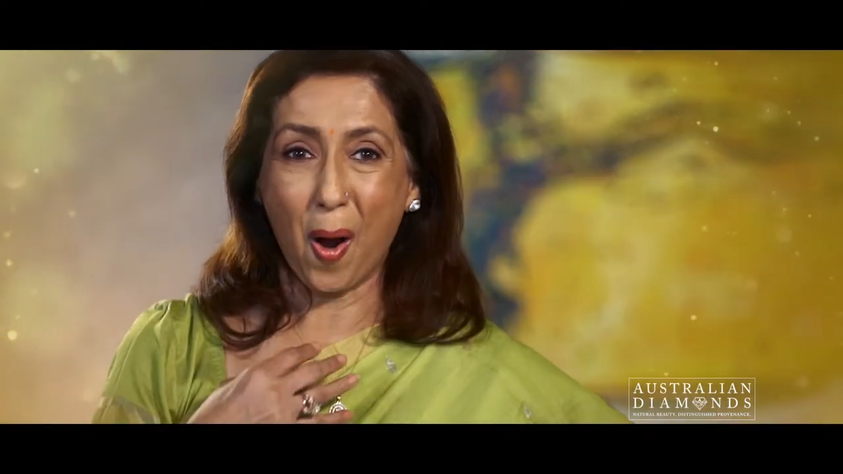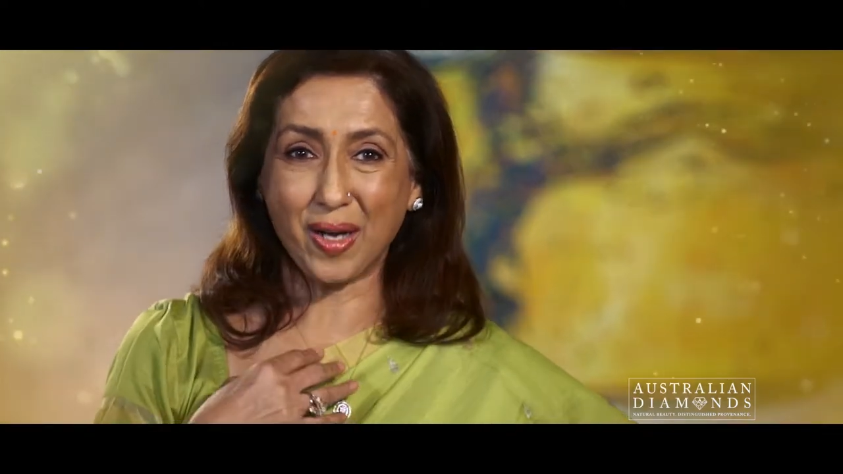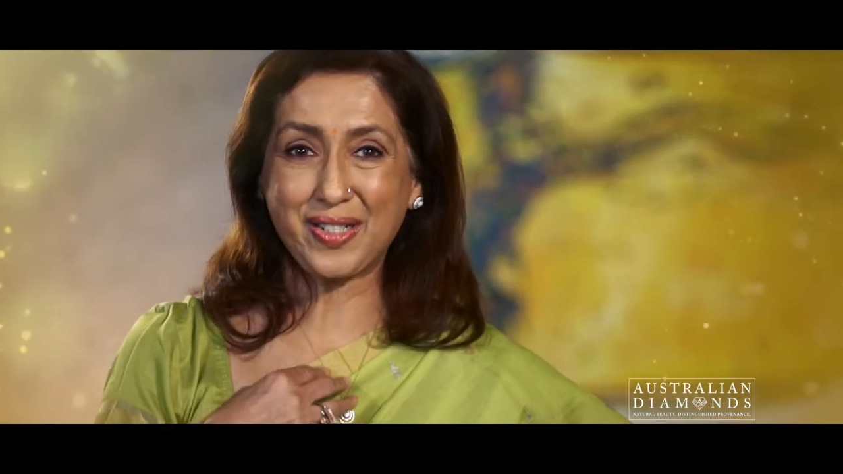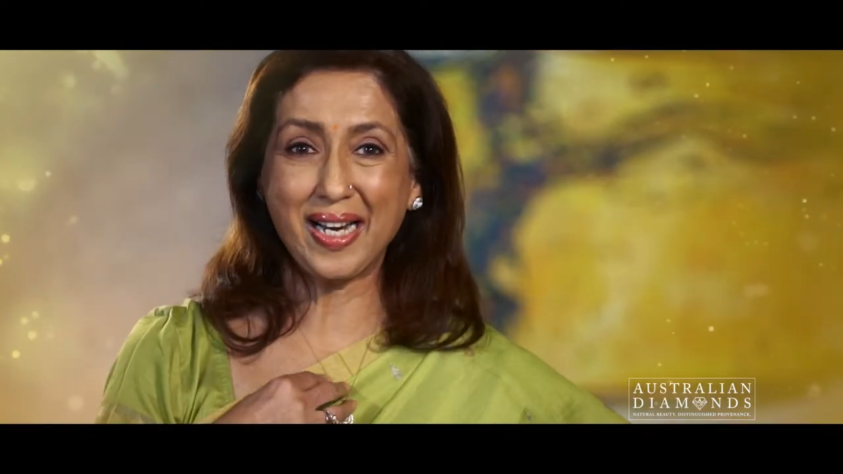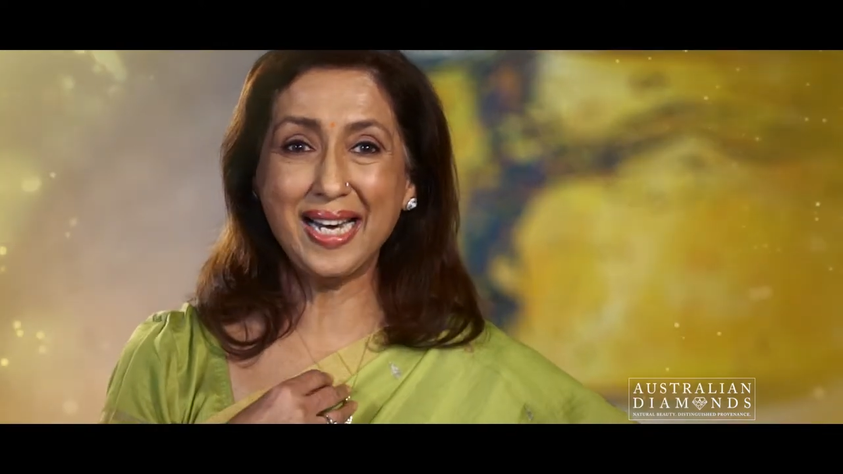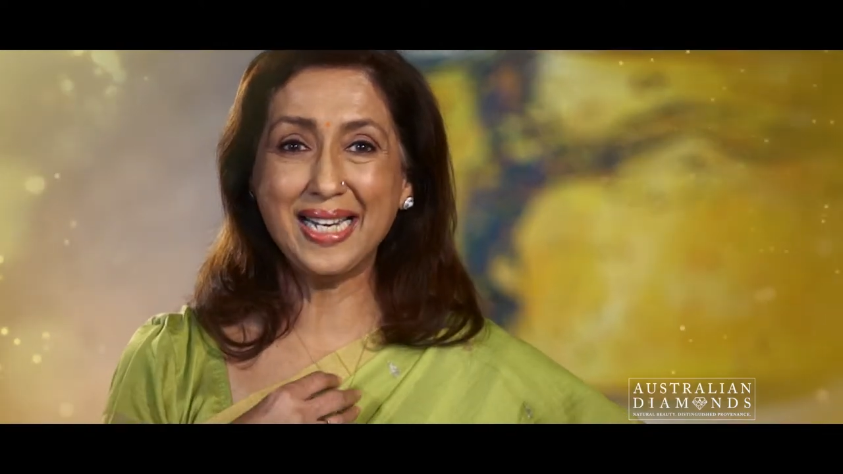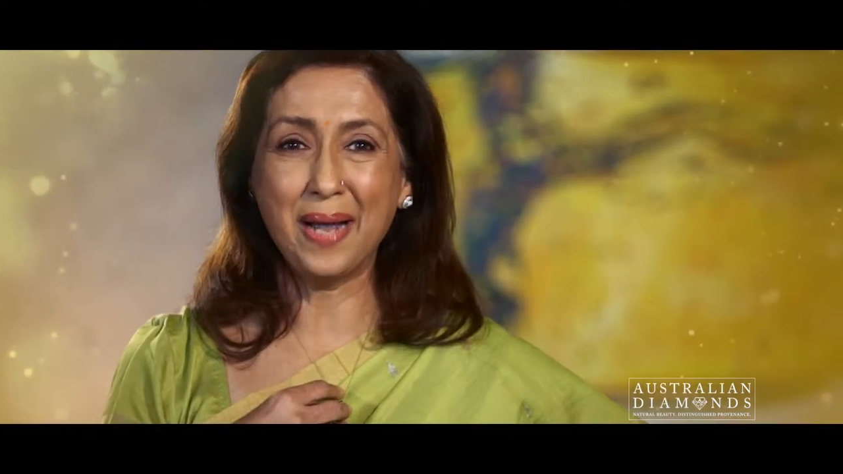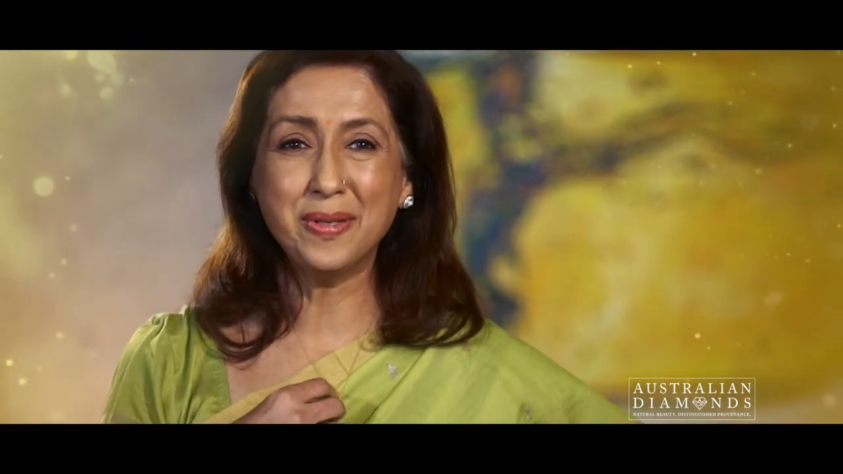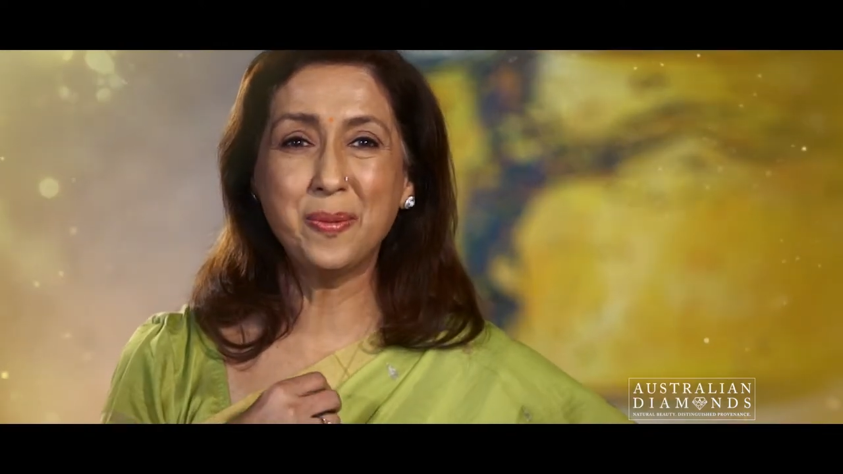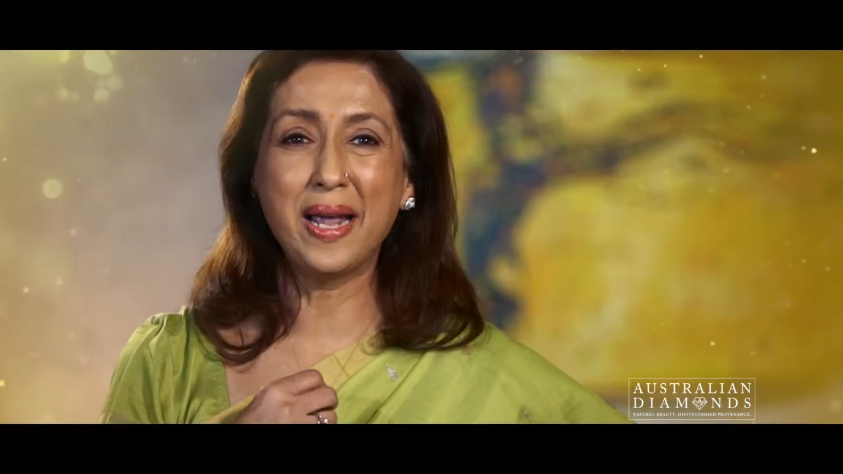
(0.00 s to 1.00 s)
ऑस्ट्रेलियन
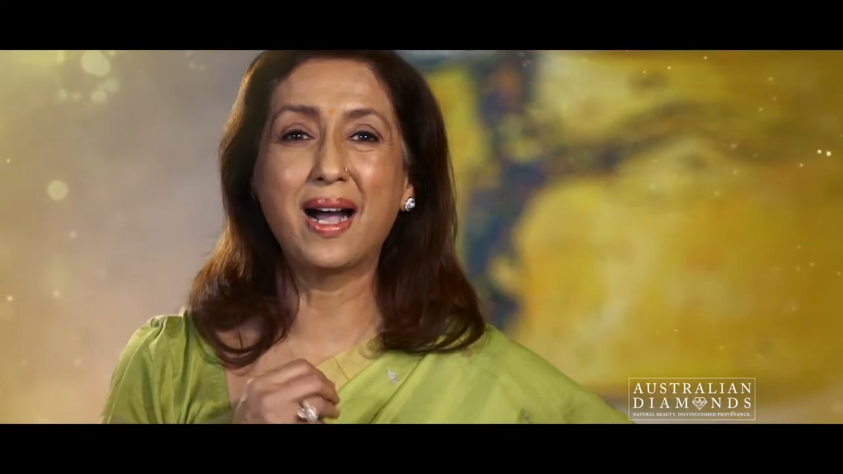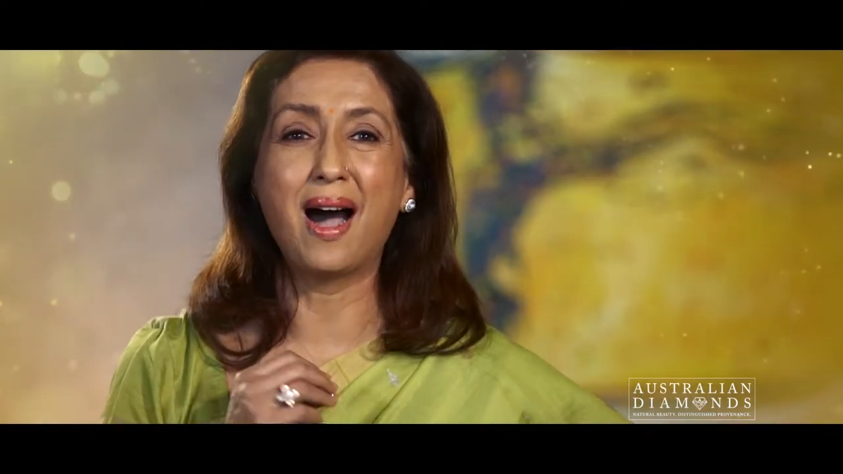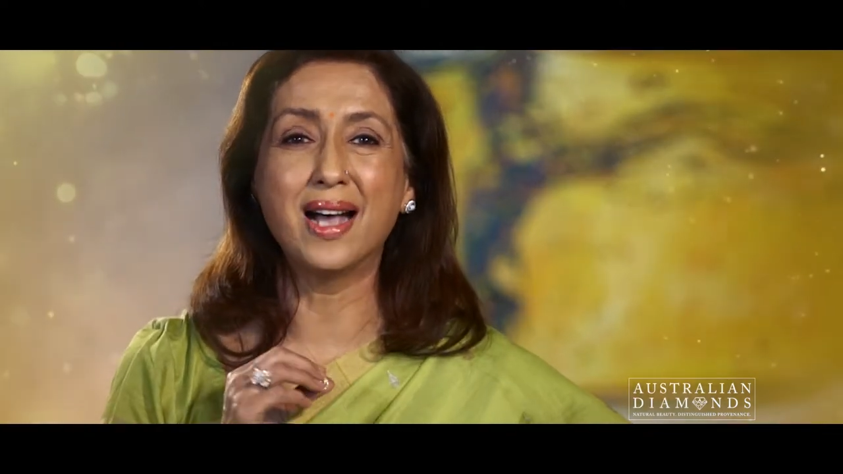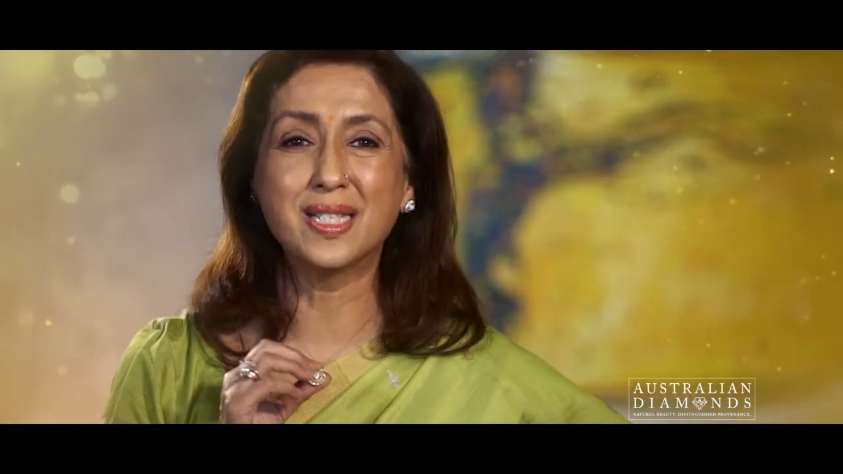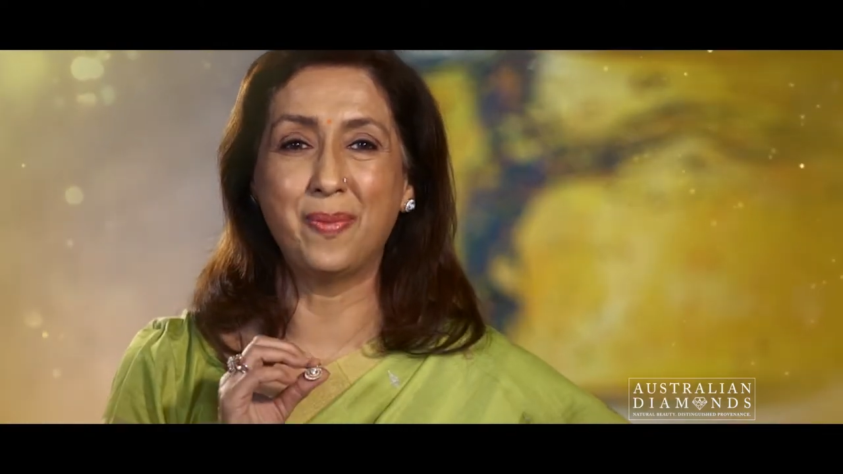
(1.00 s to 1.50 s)
डायमंड्स में एक ख़ास